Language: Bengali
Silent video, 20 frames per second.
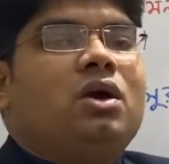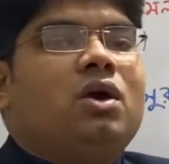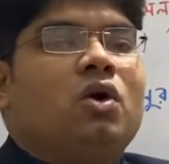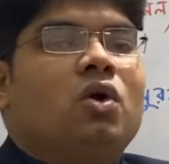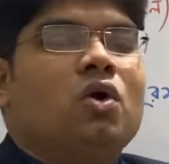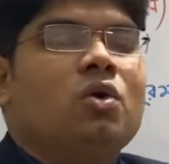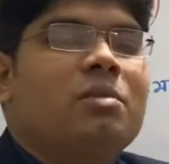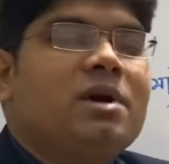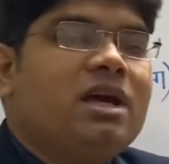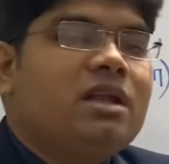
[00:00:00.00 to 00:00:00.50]

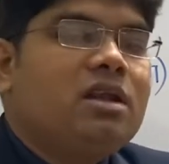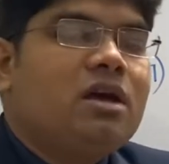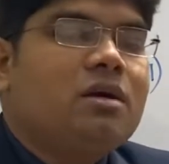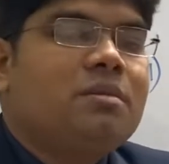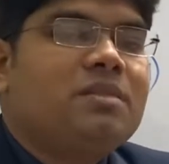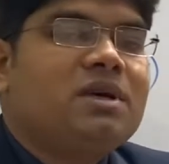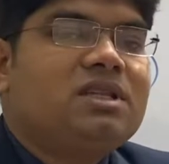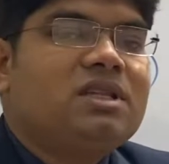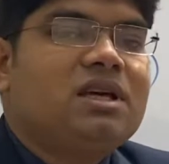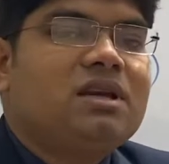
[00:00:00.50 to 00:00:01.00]
হুমায়ুন
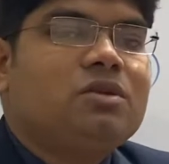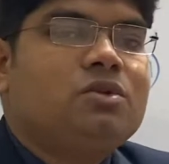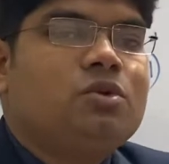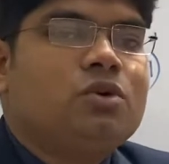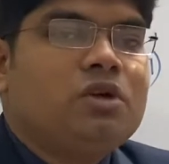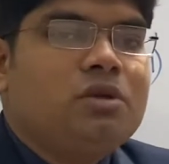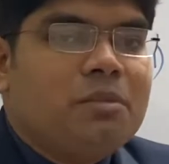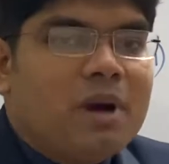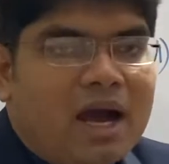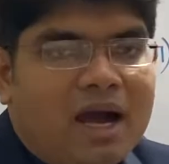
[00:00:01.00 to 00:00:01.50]
আহমেদের
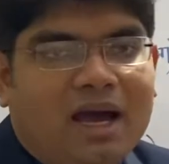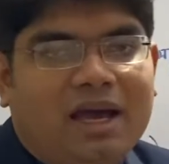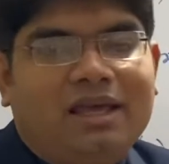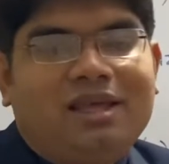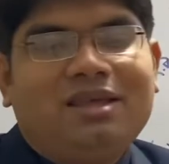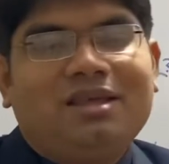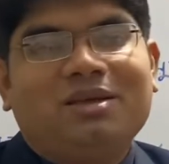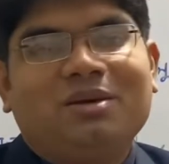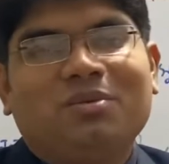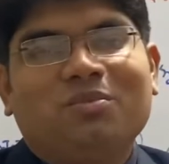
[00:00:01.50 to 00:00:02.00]
দুই ভাই
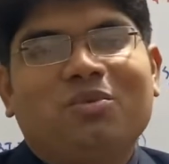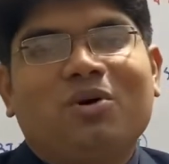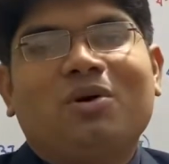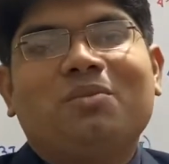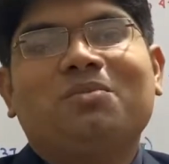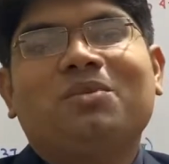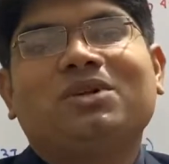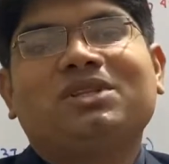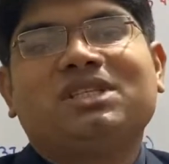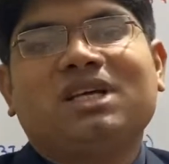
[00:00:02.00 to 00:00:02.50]

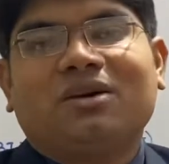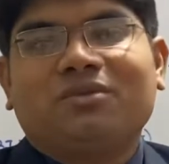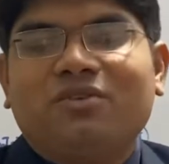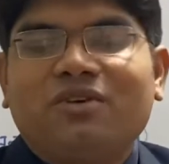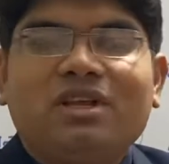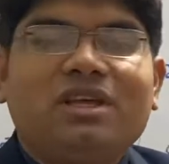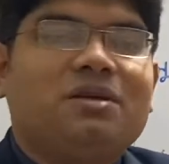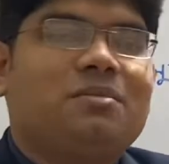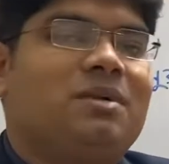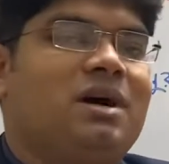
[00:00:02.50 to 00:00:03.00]
মোহাম্মদ জাফর
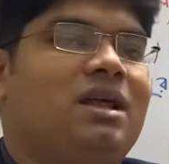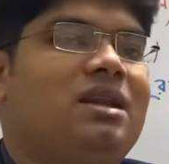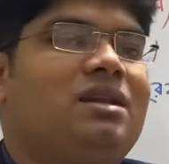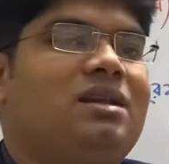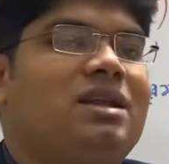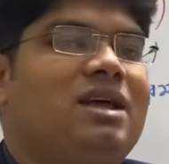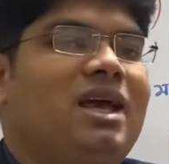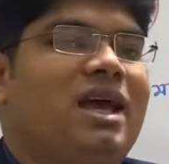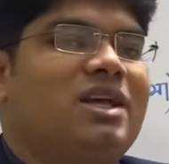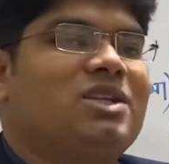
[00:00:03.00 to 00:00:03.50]
ইকবাল
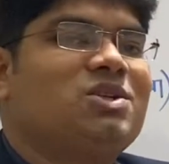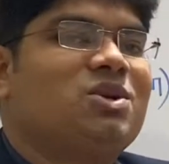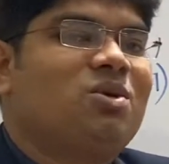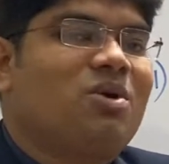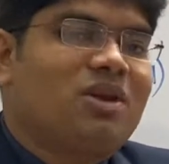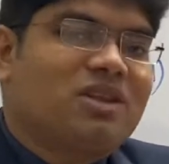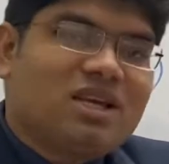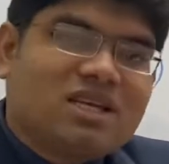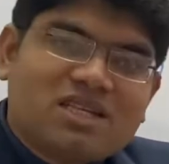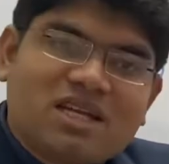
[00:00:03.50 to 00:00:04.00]
একজন
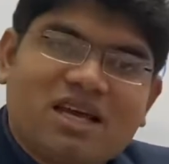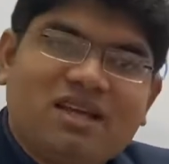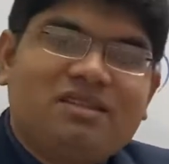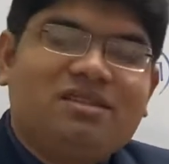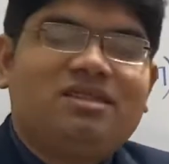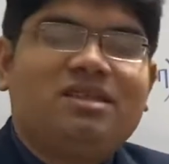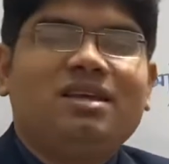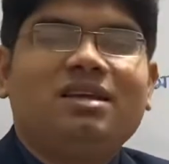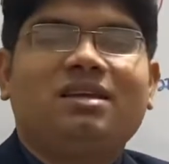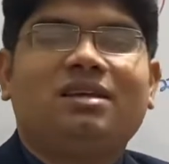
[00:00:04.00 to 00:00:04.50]
কথা
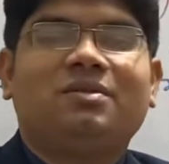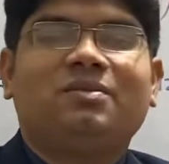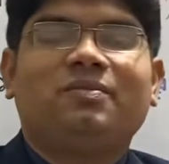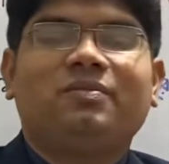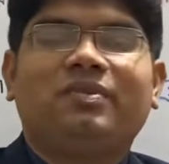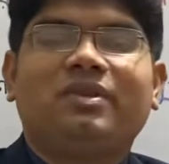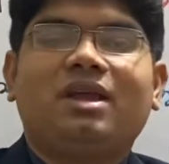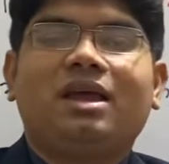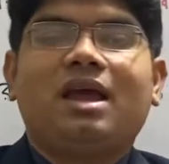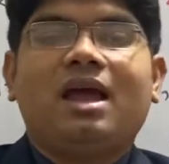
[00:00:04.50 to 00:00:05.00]
সাহিত্যিক
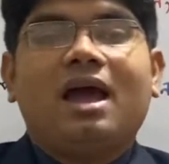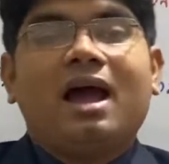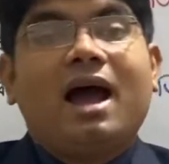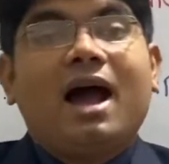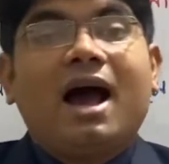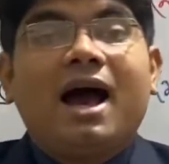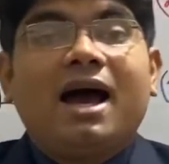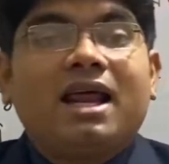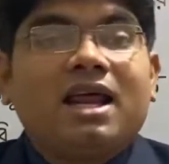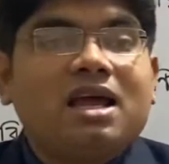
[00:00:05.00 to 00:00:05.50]

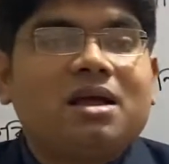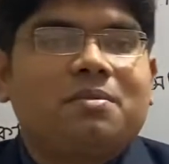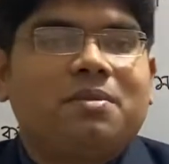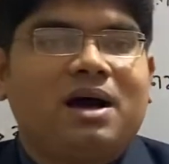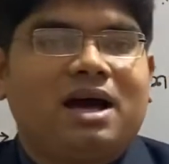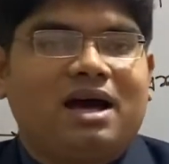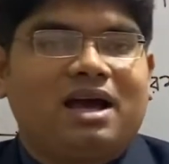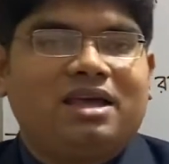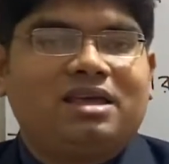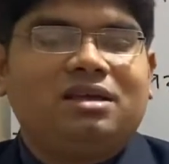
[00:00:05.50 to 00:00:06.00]
আরেক
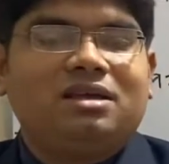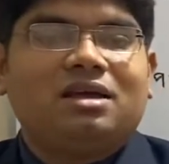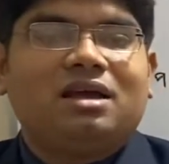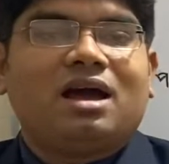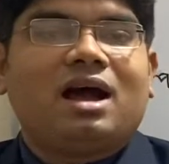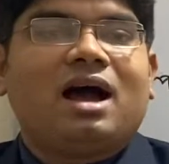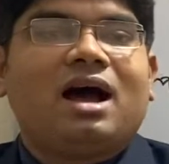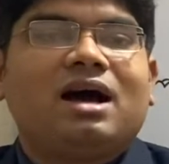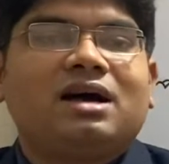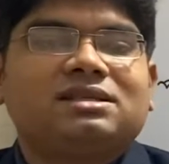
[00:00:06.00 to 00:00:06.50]
ভাই
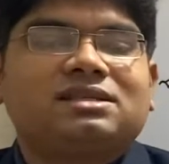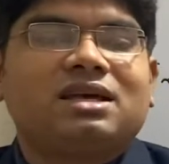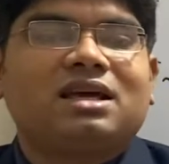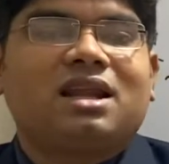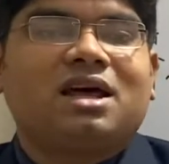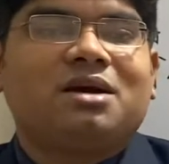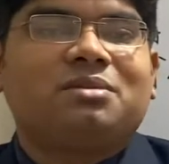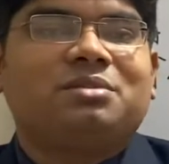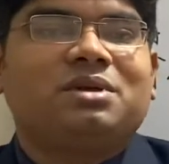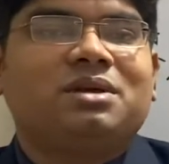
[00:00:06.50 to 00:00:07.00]
আহসান
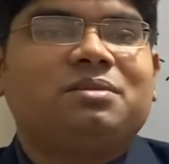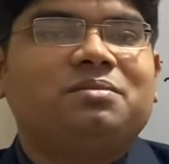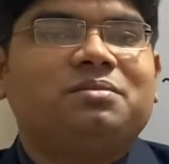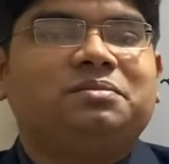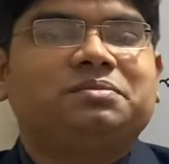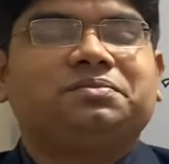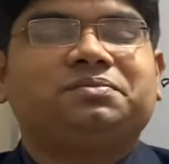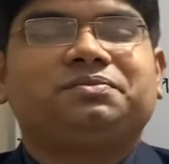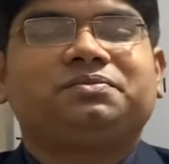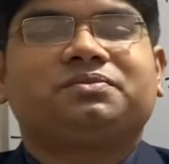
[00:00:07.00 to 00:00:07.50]
হাবিব
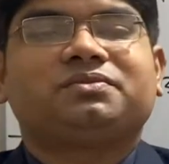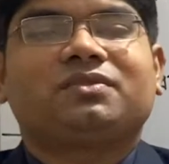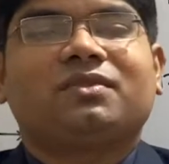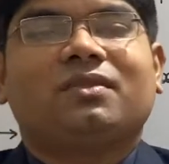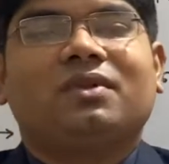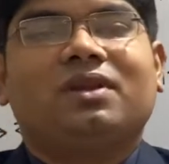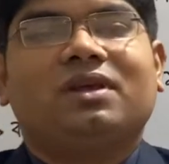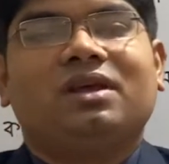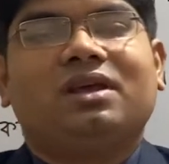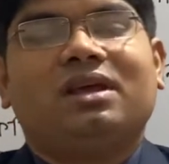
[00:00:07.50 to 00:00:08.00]

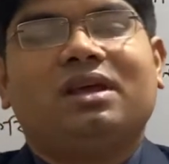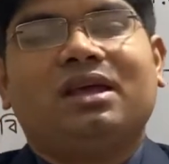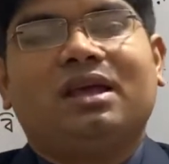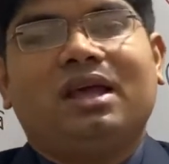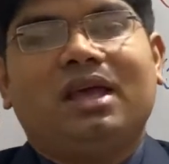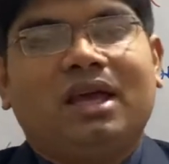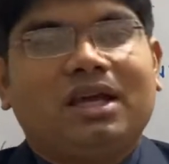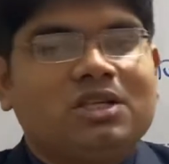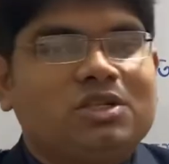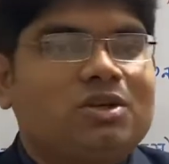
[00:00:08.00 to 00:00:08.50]

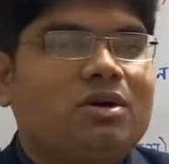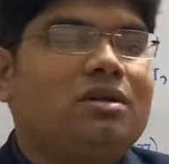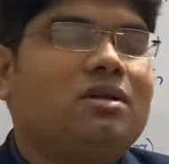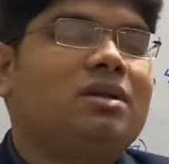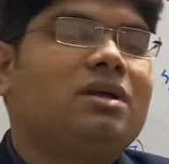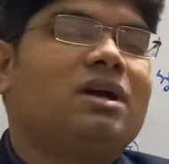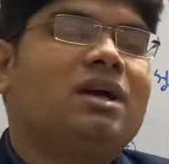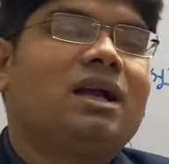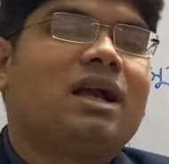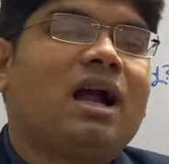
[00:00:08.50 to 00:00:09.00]
একজন
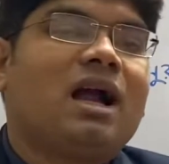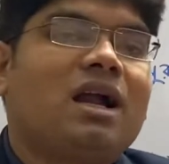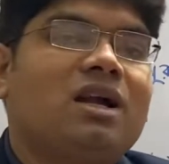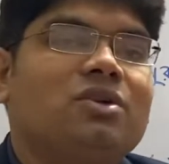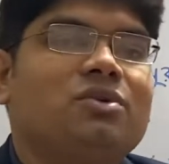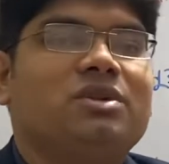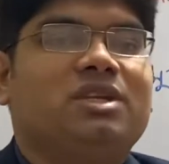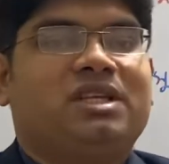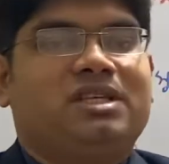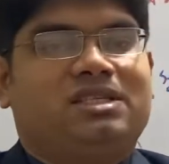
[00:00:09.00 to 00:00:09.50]

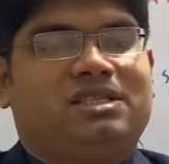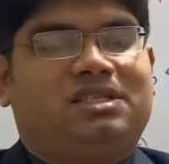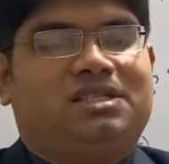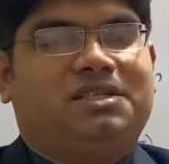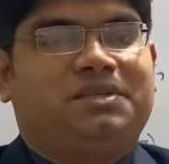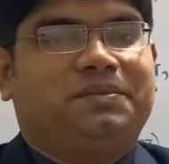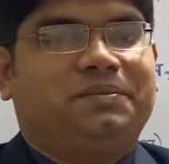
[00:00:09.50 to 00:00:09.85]
কার্টুনিস্ট